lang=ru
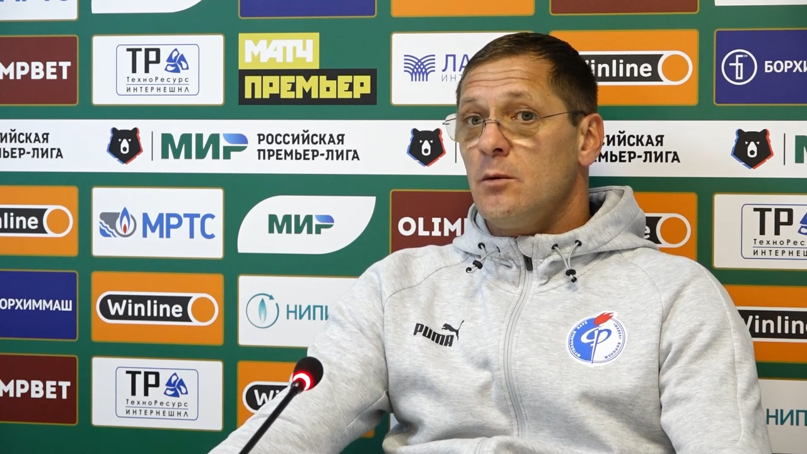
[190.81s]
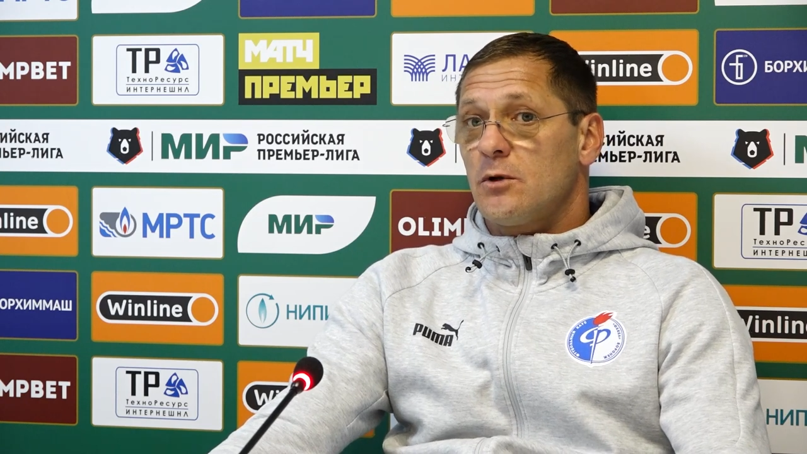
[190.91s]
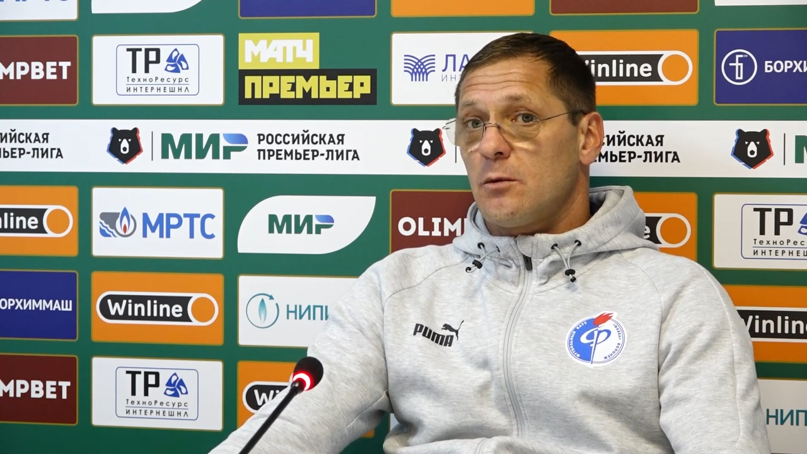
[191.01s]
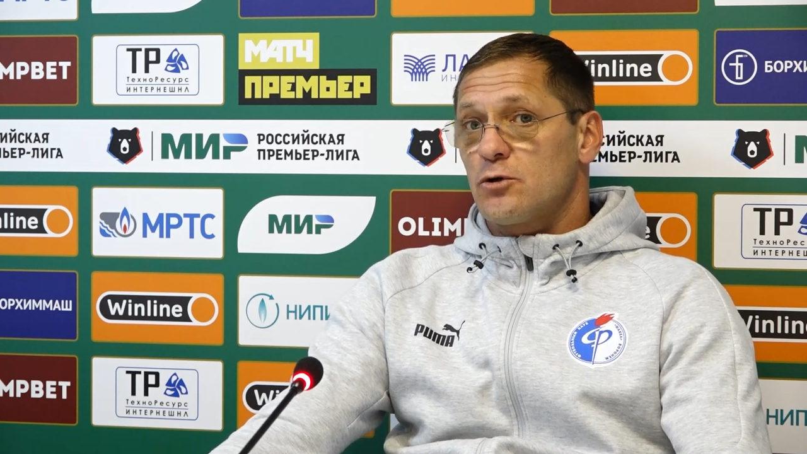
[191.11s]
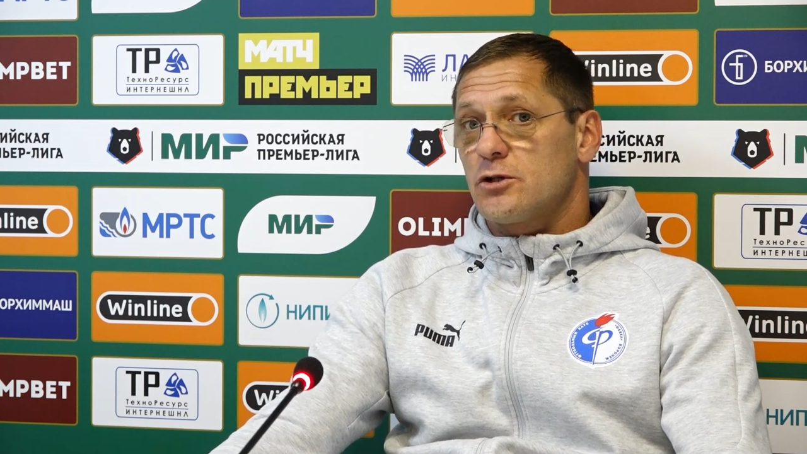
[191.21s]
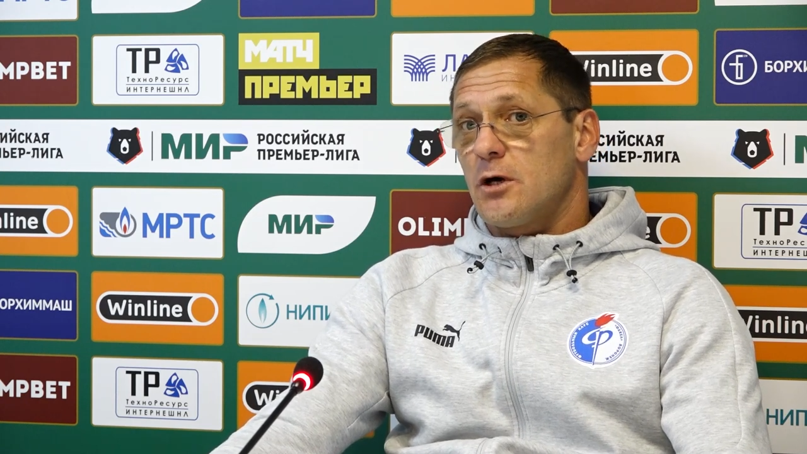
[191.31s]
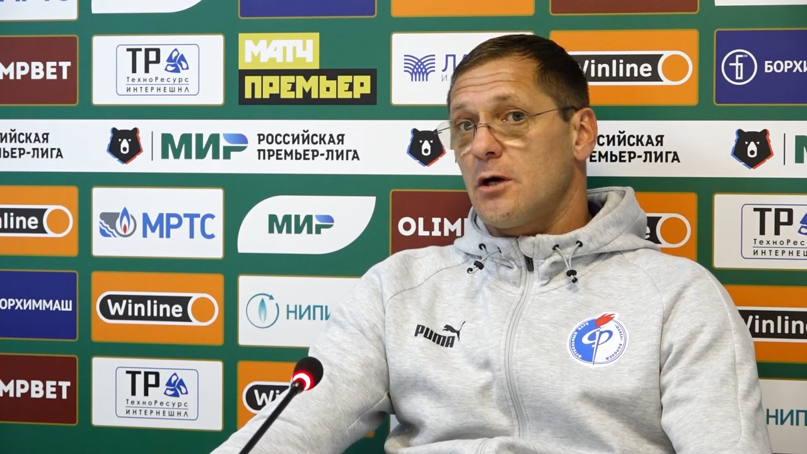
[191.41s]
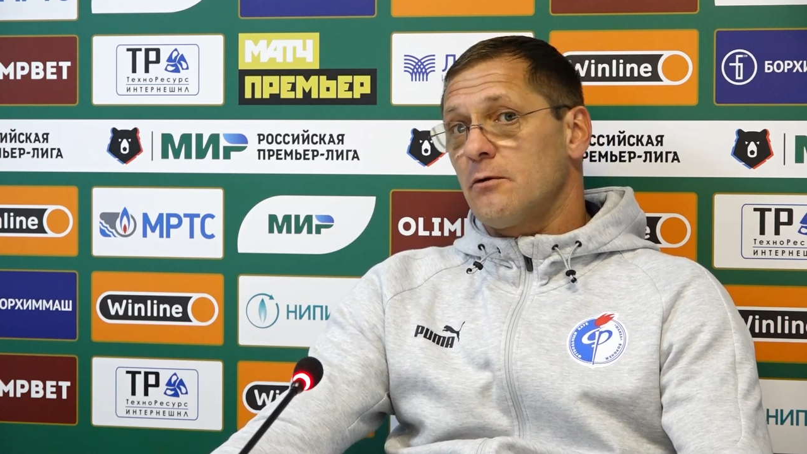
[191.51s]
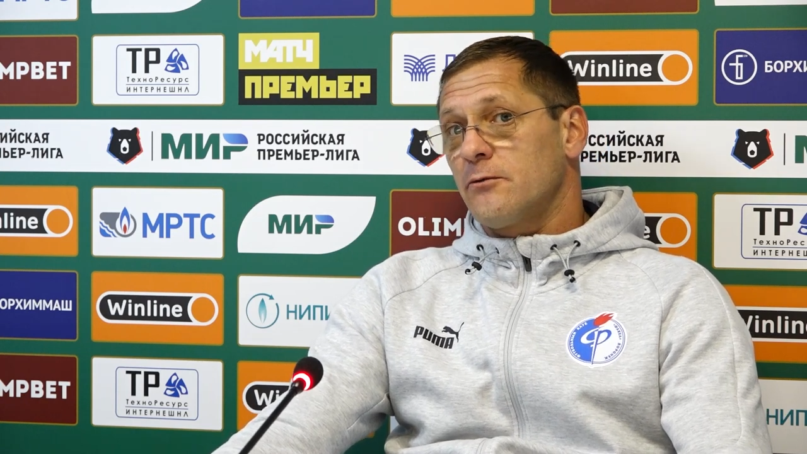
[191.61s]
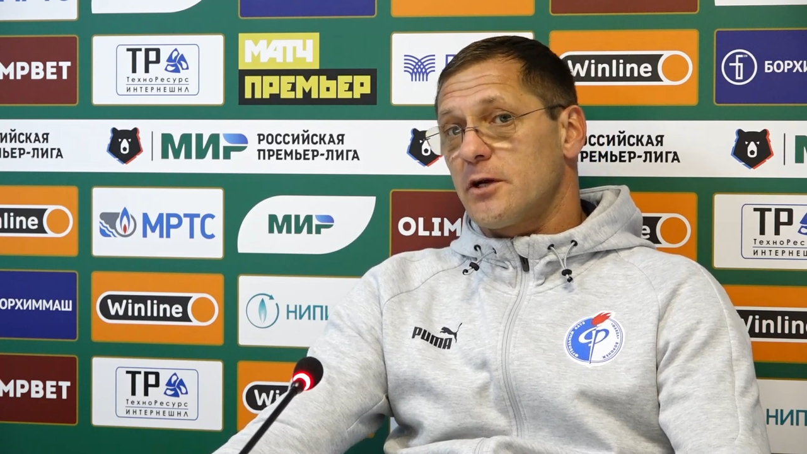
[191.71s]
Потому
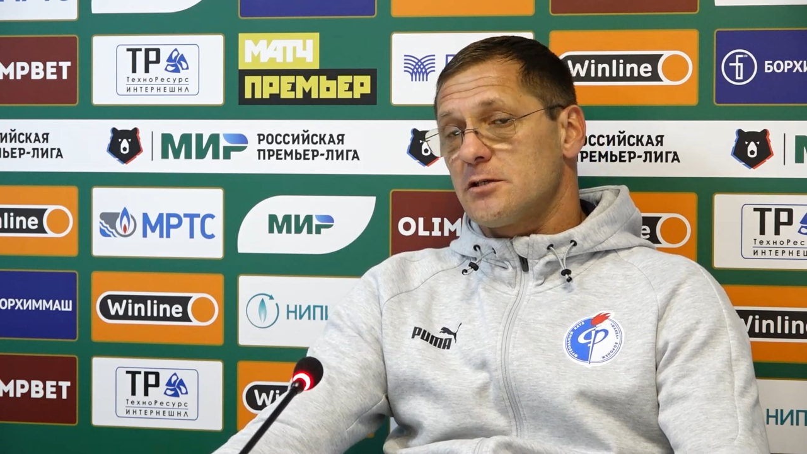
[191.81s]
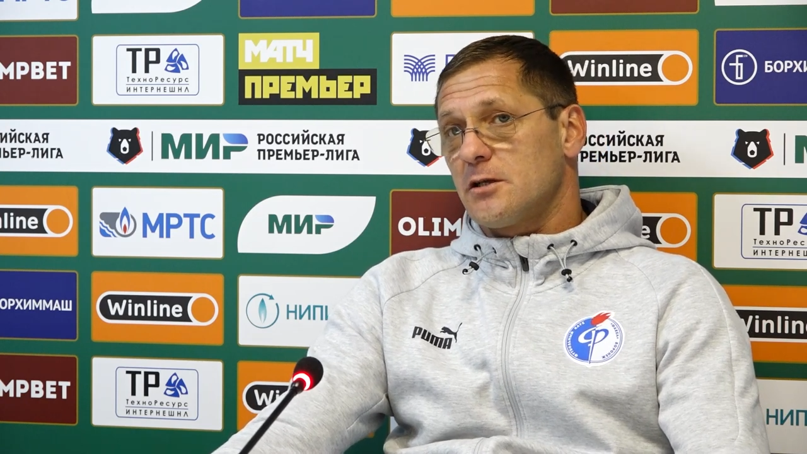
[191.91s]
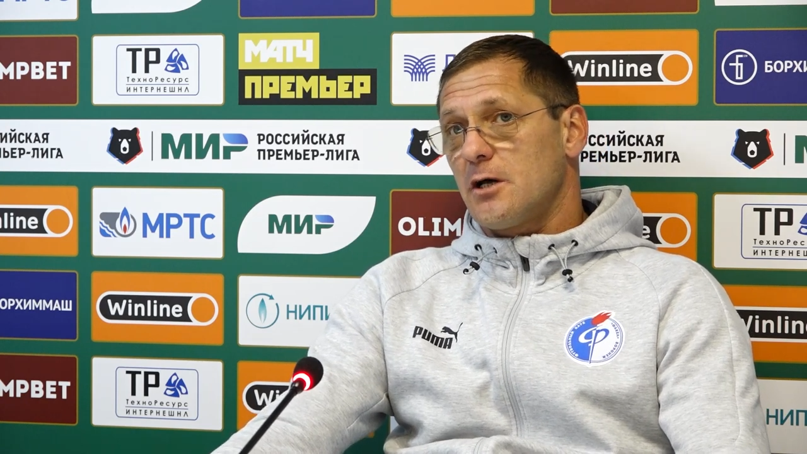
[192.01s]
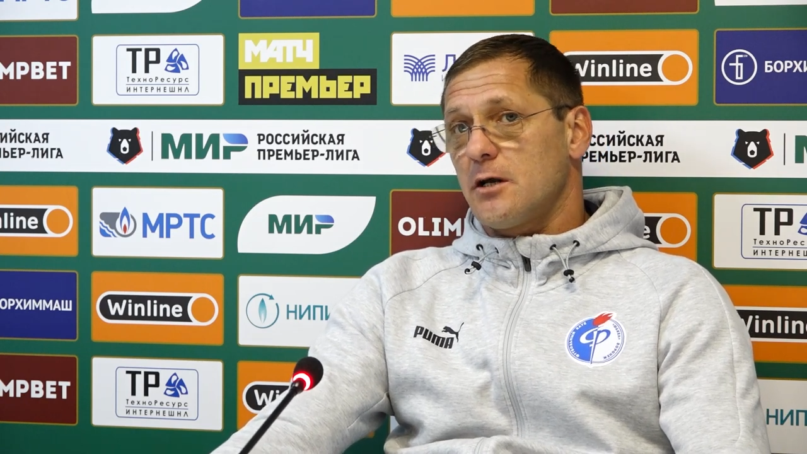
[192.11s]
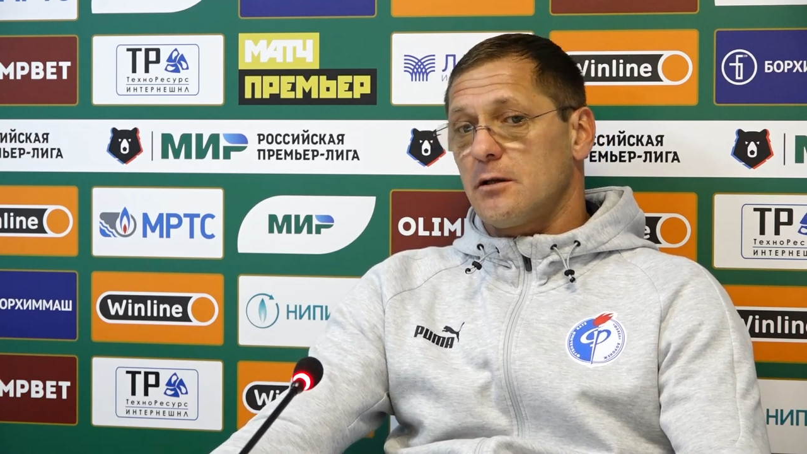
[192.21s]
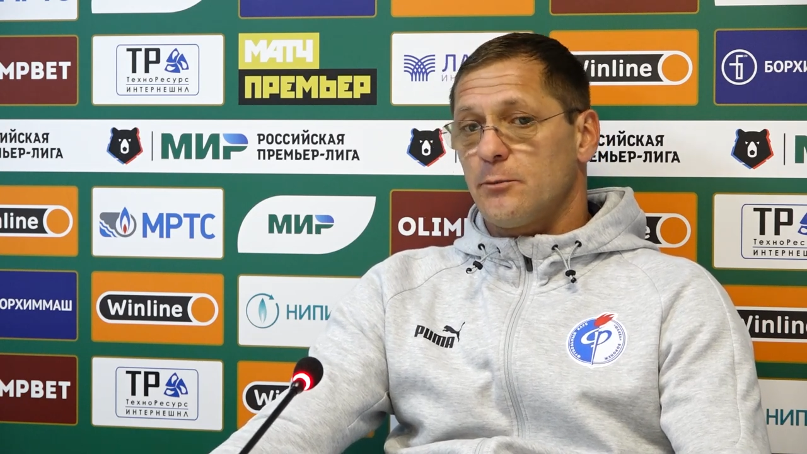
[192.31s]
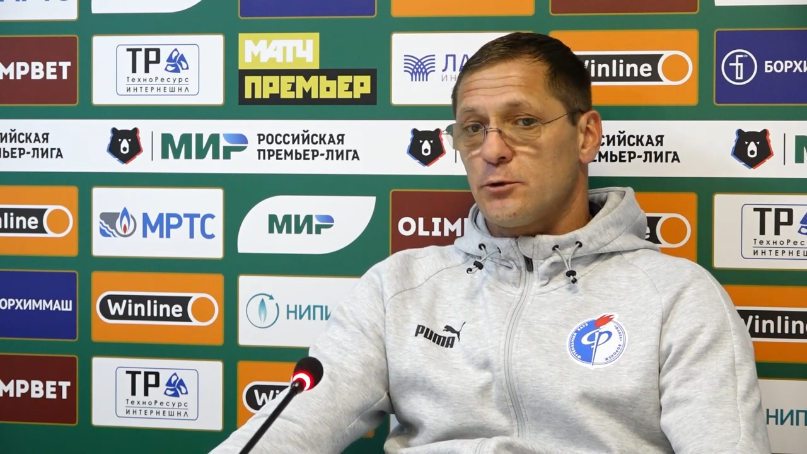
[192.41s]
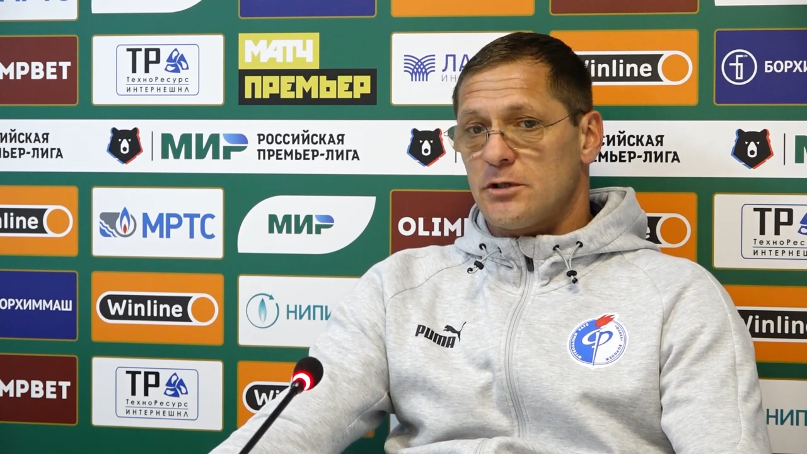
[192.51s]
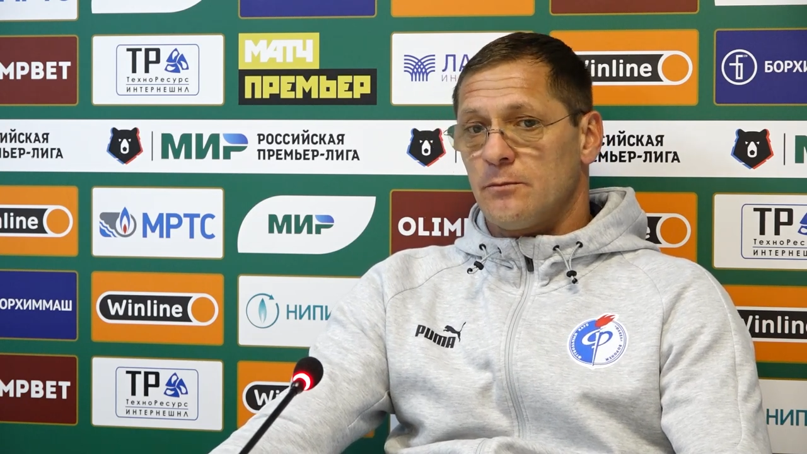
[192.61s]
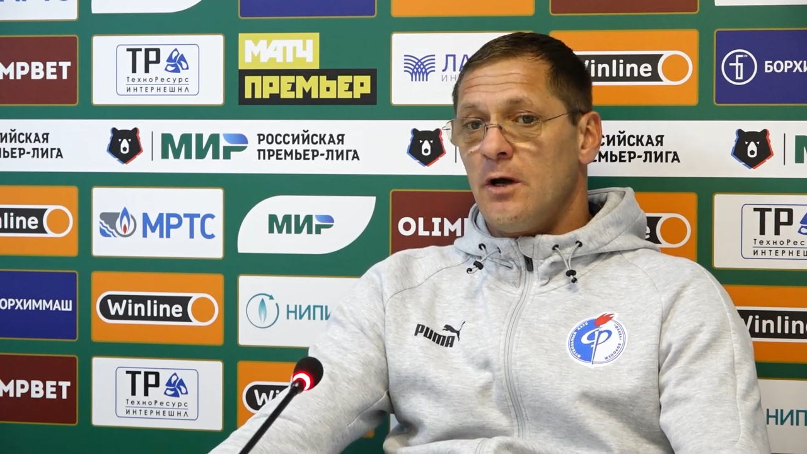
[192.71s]
что в Краснодаре,
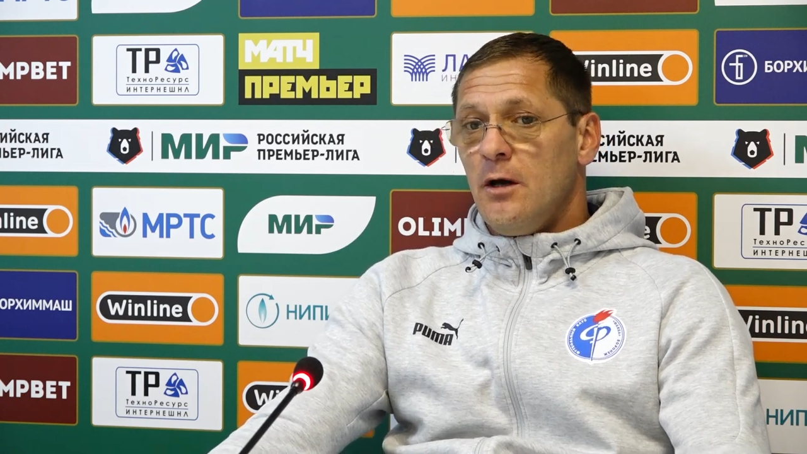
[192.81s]
допустим,